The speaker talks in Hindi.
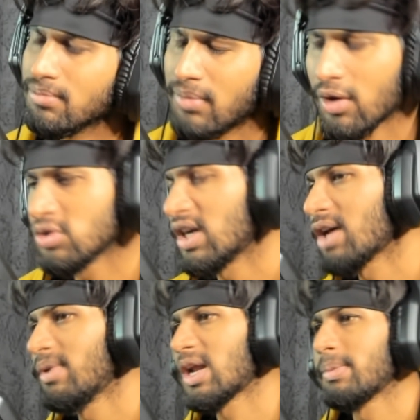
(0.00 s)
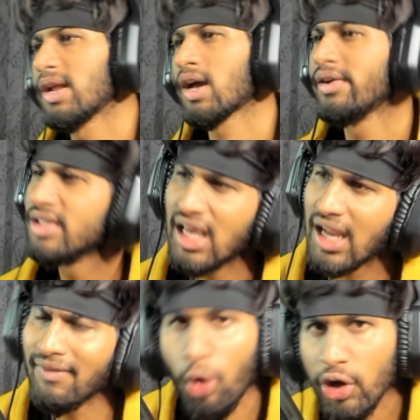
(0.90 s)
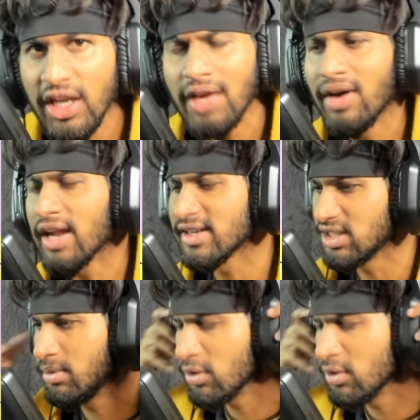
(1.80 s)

मेरे को चाटा मारना पड़ेगा ये लेवल होने नहीं वाला किसी भी